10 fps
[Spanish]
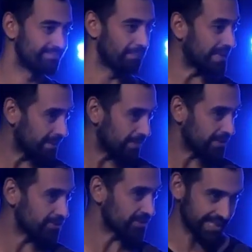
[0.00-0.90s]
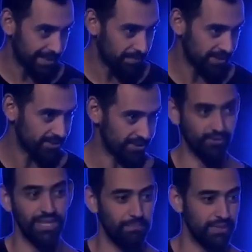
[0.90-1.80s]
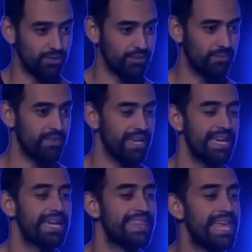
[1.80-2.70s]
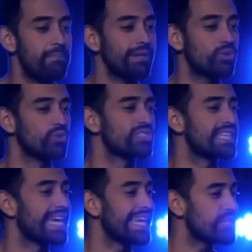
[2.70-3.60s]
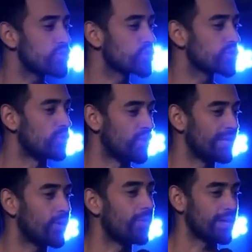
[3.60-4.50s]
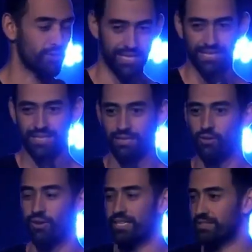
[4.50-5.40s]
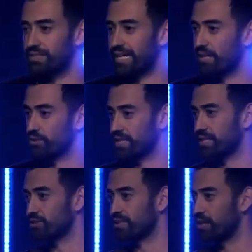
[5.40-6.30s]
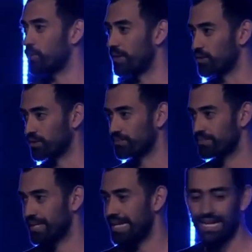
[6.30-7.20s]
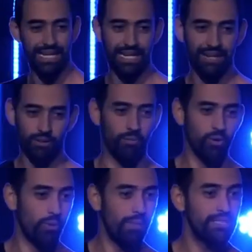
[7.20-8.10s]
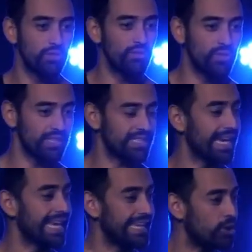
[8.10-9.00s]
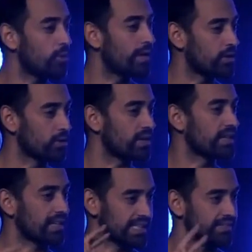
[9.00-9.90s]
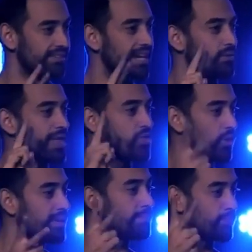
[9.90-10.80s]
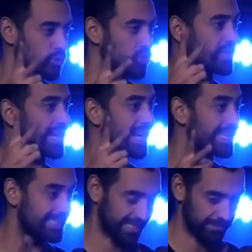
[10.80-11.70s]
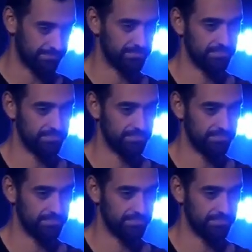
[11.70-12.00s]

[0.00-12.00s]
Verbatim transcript: ¿20 pesos? ¿30 pesos? ¿50 pesos? Dame tus derechos como el hijo mayor. Déjate digo cuáles eran los derechos del hijo mayor. Lo, lo más obvio es que el hijo mayor recibía una doble porción de la herencia.